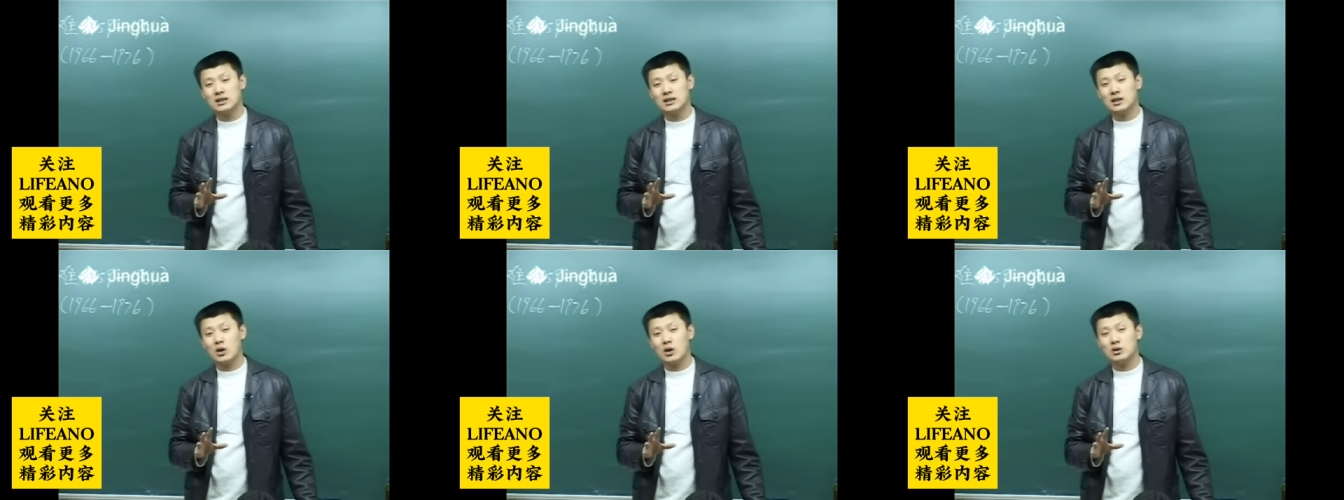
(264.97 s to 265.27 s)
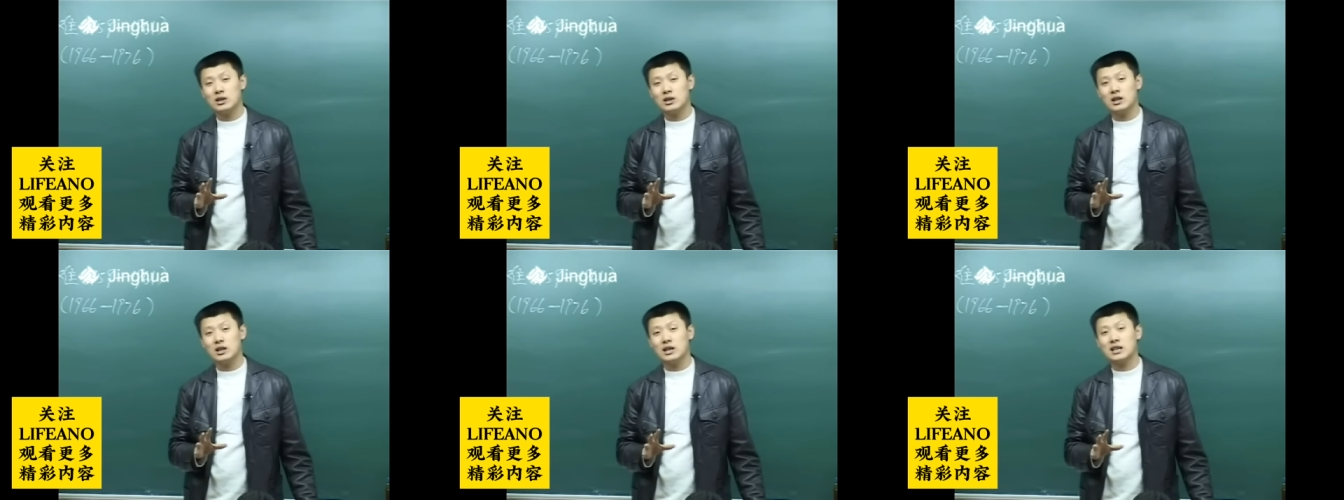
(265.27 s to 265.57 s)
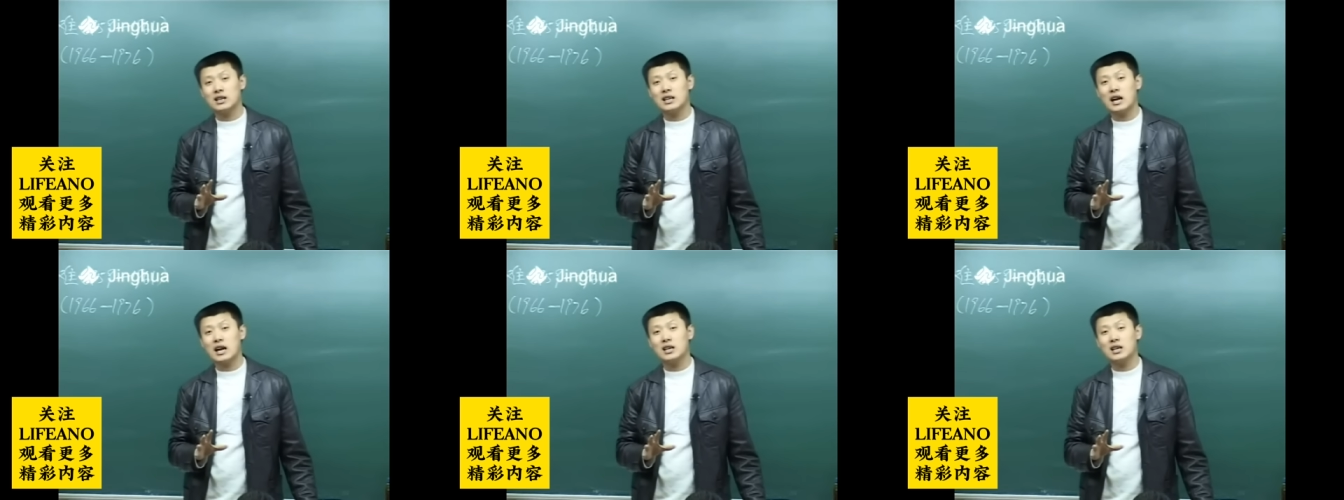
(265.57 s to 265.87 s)
到地
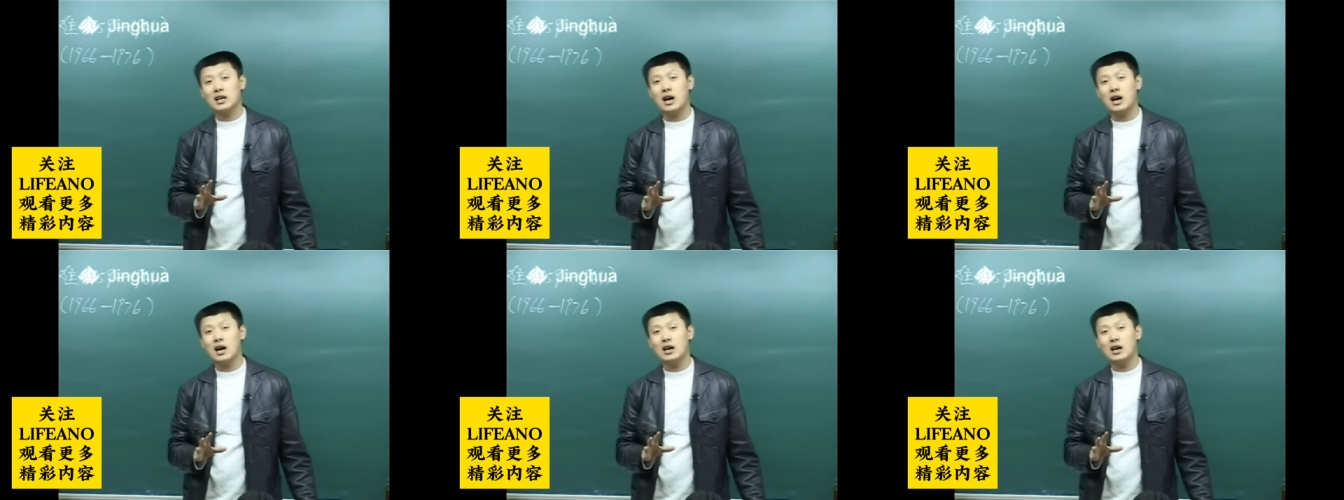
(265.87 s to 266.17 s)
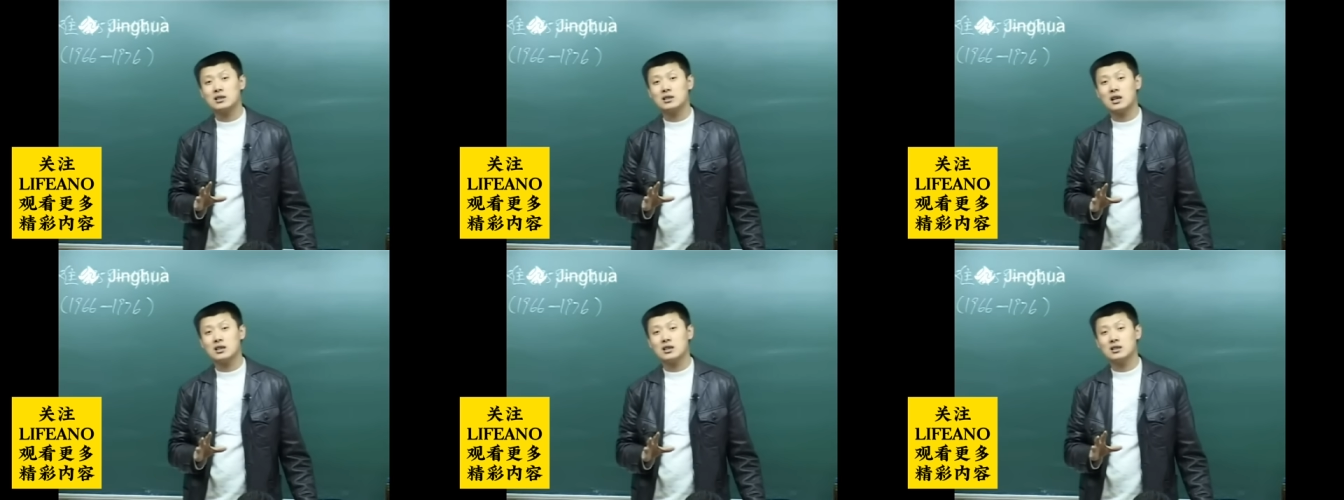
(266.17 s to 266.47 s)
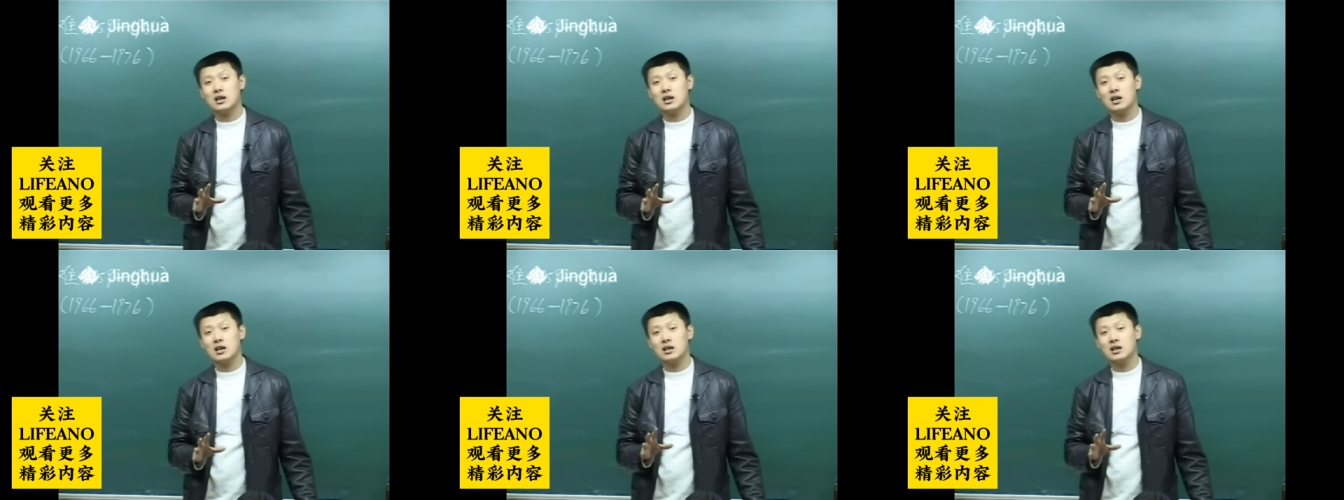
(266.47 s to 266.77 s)
里大家一躺，张
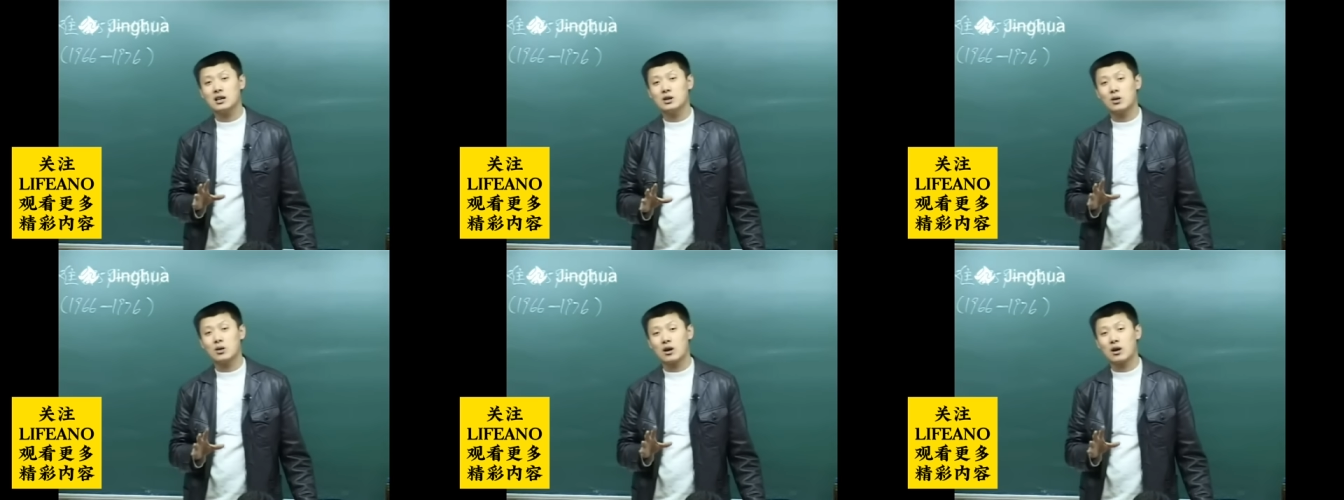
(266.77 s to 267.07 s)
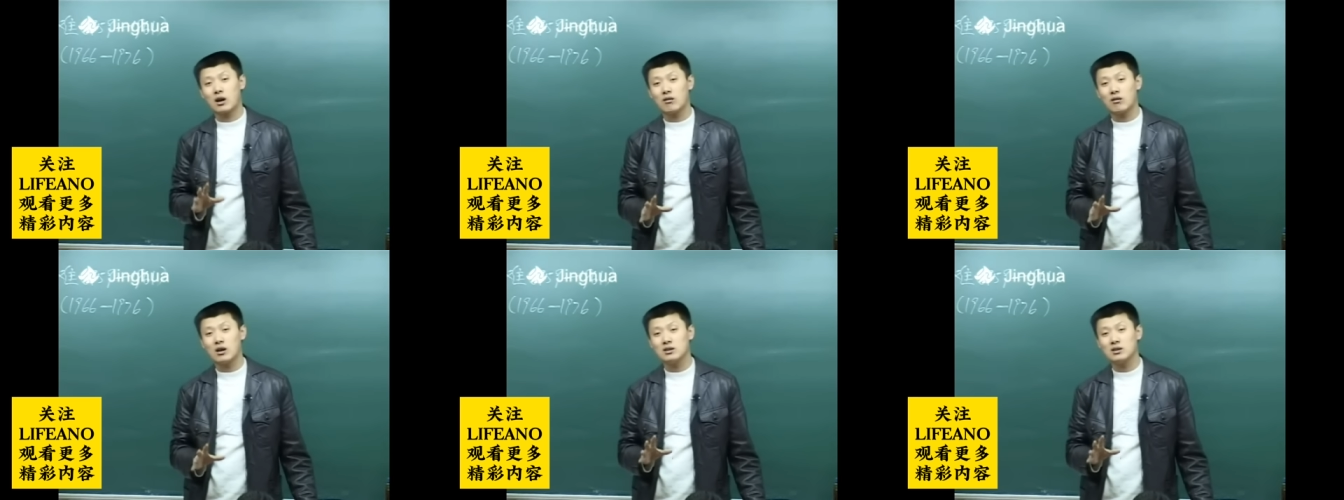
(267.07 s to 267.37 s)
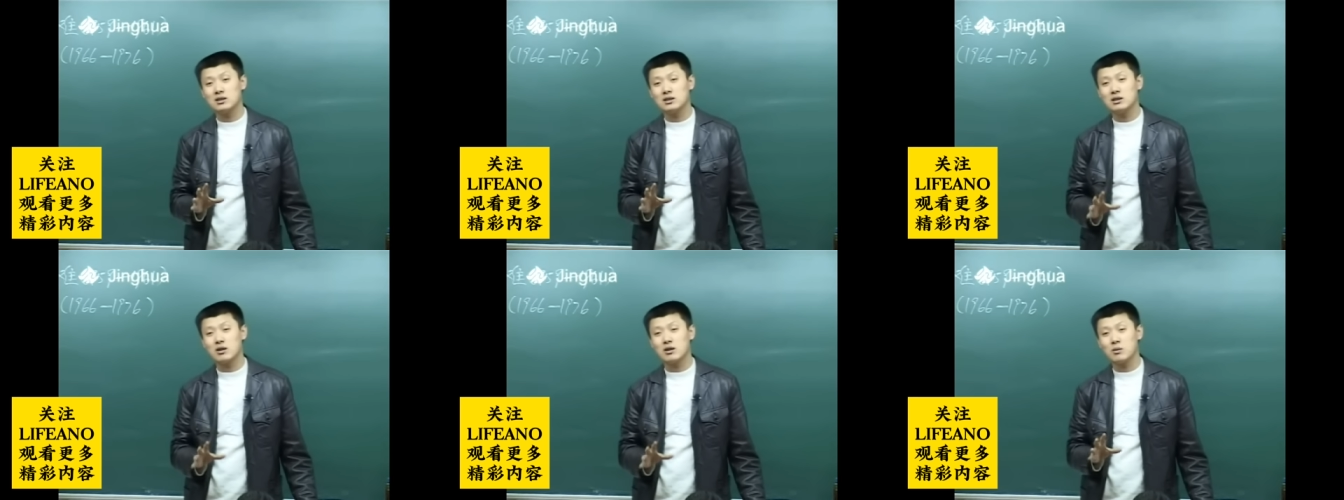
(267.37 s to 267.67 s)
家长李家短儿，
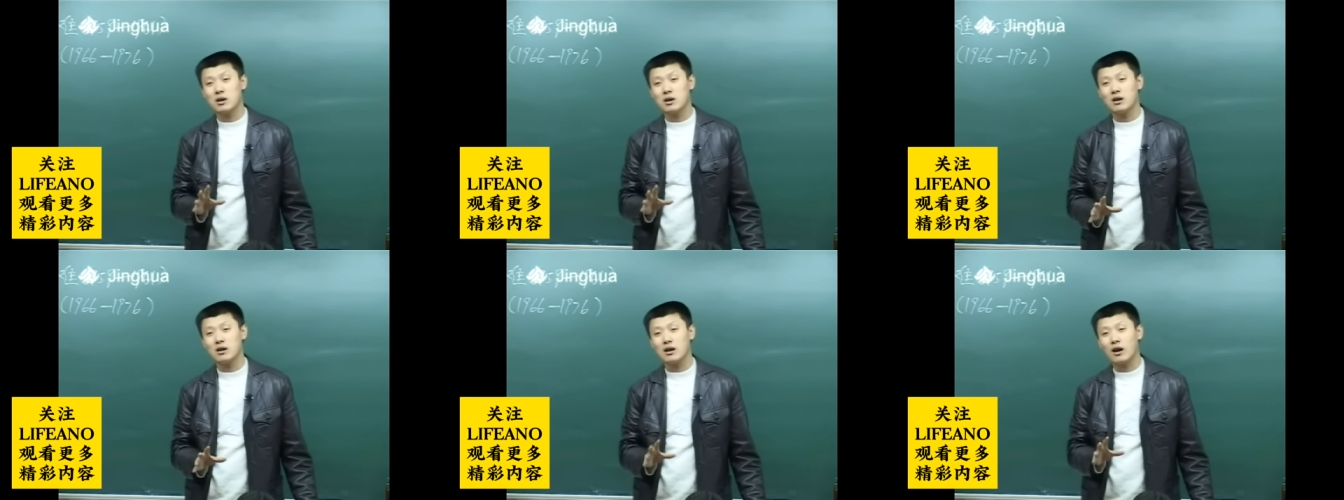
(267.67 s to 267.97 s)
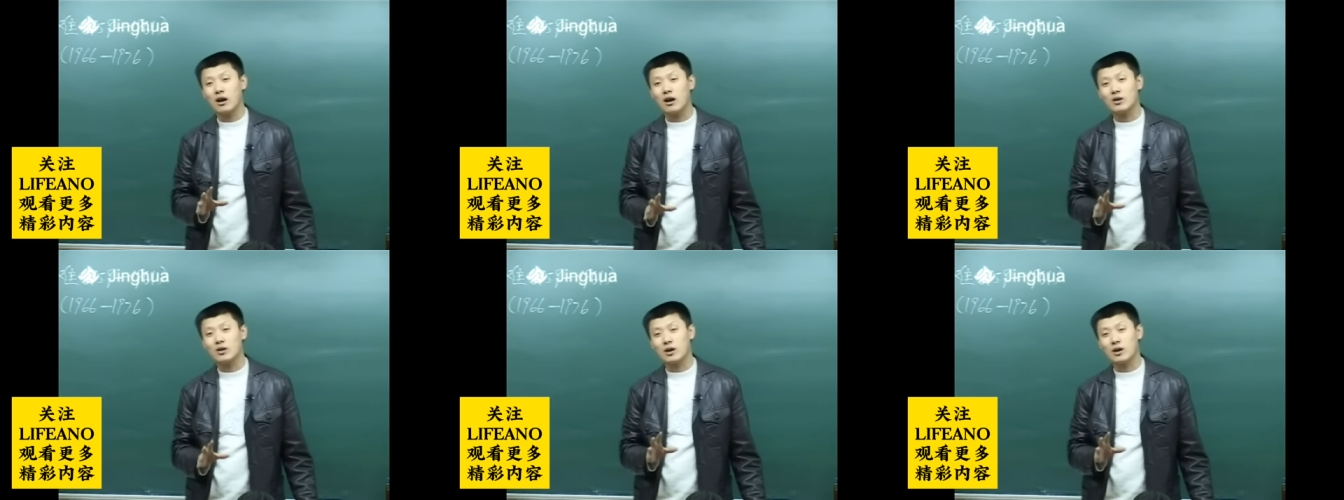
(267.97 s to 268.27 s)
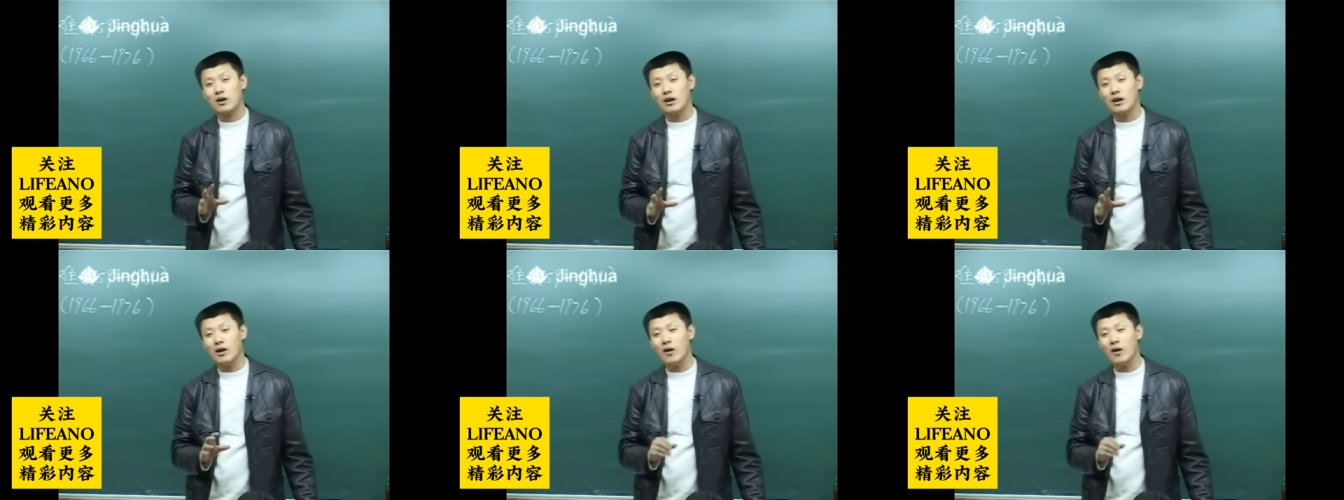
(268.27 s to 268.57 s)
王家媳妇儿不要脸，
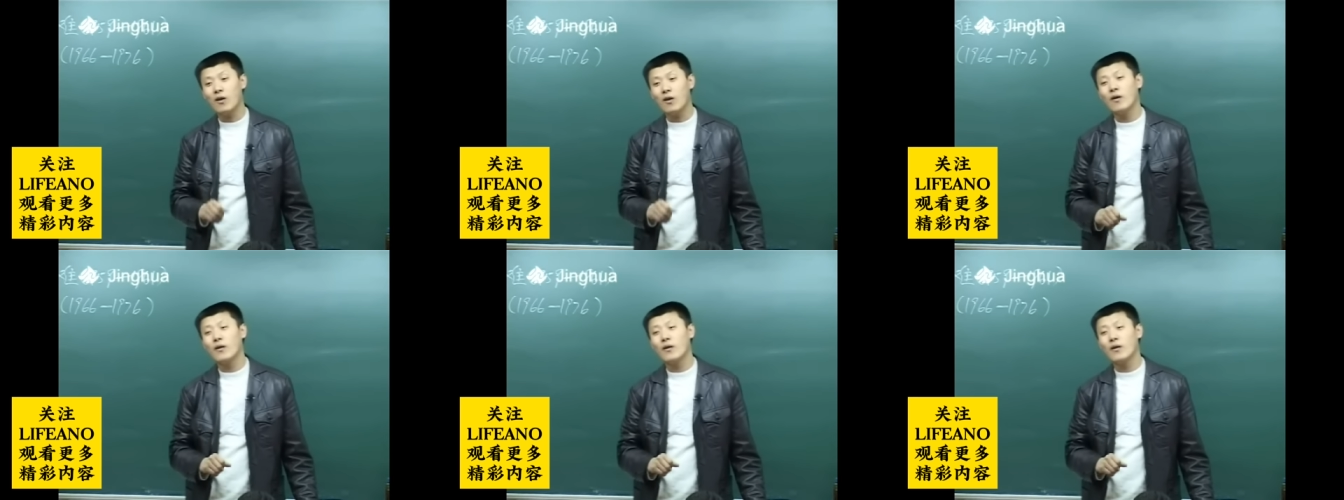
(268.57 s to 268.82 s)
开始聊，